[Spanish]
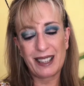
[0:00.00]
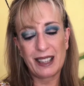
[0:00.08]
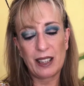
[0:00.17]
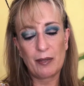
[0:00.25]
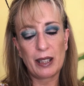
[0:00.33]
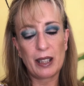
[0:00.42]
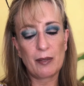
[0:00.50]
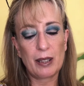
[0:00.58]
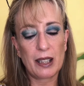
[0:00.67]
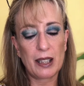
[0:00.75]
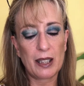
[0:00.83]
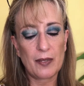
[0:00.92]
que tiene el brilli
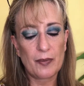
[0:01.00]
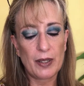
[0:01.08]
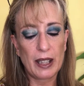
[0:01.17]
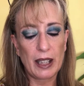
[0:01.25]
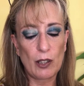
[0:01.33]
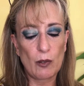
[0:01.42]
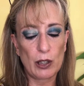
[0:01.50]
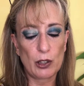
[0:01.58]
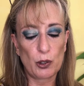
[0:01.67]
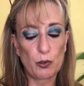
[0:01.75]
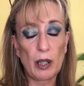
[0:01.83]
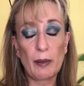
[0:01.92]
brilli es que
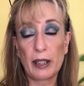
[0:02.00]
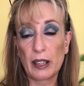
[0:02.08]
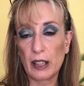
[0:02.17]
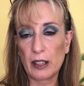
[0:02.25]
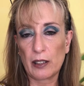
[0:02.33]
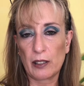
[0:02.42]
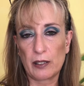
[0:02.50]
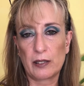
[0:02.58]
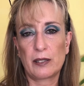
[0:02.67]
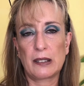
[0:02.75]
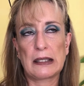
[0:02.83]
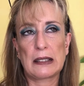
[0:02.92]
cuando tú abres
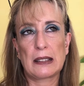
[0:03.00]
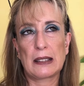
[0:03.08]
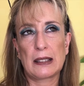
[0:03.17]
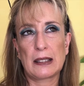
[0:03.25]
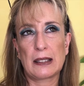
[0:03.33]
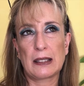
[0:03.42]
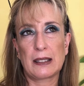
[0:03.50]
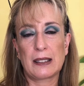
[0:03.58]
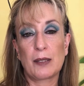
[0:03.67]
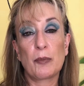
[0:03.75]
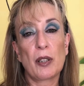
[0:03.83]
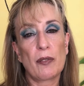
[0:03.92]
esto,
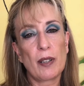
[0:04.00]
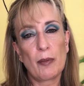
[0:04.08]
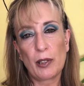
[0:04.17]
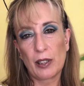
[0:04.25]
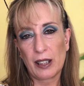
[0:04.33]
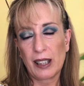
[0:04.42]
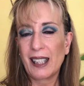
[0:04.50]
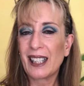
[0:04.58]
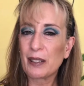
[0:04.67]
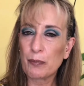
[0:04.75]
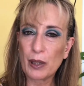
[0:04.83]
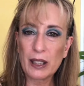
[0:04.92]
por favor,
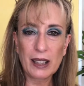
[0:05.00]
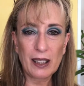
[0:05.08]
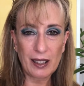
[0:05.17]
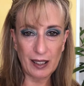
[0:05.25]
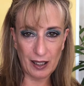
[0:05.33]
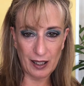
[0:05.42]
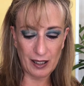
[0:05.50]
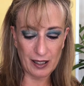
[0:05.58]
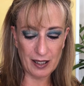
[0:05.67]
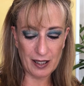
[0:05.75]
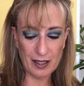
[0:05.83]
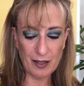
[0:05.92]
las puertas
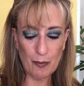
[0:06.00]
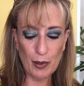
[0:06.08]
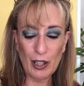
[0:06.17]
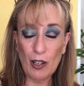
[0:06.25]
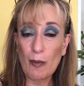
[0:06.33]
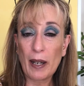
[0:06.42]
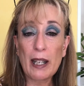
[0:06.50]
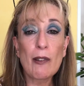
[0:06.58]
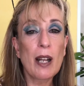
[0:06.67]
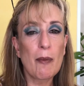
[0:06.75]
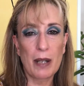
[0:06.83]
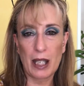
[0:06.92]
cerradas, porque como haya
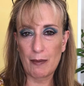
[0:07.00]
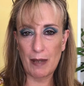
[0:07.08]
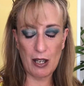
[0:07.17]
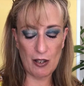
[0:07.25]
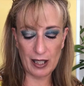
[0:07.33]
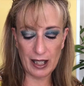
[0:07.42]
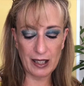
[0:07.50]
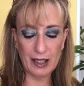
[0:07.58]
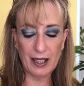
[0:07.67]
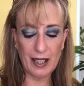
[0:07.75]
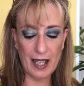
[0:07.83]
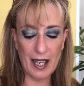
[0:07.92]
una mínima
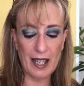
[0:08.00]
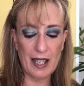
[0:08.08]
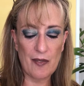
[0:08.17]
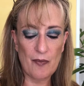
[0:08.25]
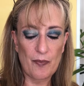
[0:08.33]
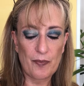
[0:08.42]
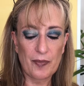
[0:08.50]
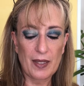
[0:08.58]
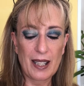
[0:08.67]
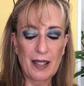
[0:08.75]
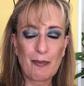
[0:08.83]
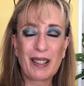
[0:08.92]
corriente de aire,
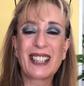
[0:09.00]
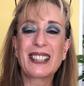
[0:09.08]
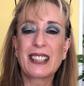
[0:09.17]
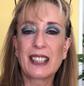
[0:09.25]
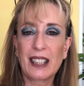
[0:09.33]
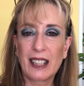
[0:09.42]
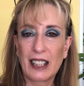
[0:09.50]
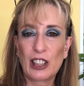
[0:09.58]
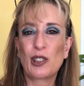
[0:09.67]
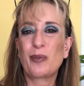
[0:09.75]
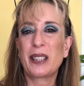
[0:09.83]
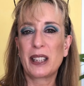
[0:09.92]
vas a estar
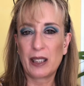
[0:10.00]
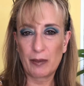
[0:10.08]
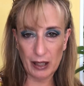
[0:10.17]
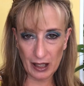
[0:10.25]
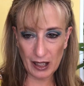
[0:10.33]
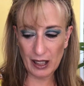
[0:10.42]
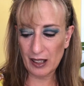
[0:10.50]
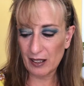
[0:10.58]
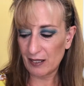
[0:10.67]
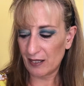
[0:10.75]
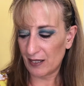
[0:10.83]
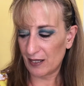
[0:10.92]
sacando brilli brilli
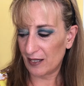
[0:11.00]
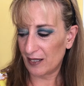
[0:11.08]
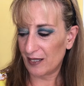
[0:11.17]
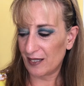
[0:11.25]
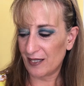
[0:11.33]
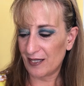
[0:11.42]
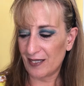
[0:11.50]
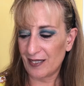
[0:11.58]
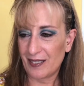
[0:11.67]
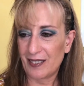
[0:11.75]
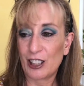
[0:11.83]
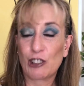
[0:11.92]

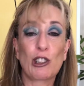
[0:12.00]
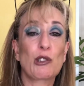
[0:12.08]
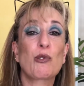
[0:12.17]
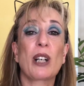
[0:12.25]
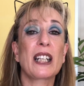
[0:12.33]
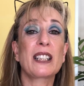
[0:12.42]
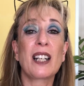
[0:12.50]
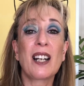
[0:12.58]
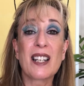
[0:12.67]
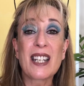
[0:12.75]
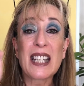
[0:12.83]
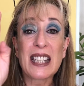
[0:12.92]
de toda tu
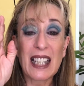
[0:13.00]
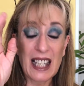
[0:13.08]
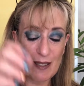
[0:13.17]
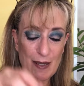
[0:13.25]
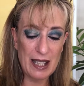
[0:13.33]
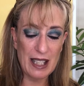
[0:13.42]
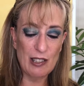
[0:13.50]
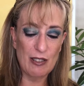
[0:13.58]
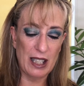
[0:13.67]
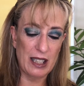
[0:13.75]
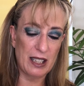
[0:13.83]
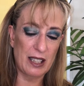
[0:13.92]
casa y de la del vecino
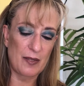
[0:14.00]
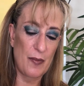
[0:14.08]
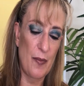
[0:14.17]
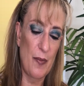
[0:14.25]
casi.